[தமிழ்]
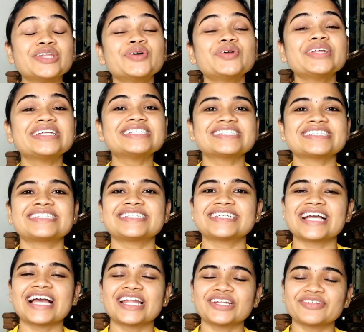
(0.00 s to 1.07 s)
இன்னொரு
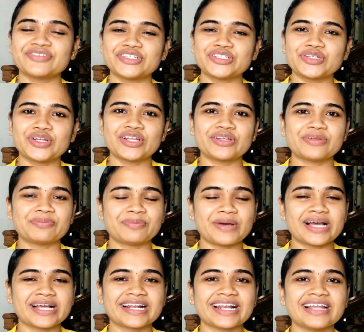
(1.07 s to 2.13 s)
இன்ட்ரெஸ்டிங்கான வீடியோவில்
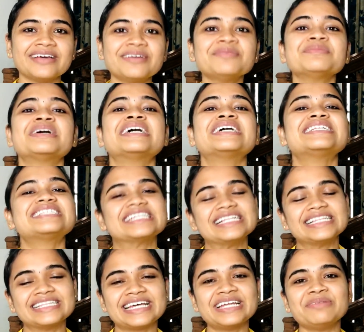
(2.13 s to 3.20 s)
பார்க்கலாம்
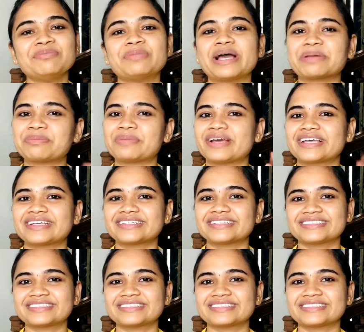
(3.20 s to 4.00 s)
டில் தென் பை பை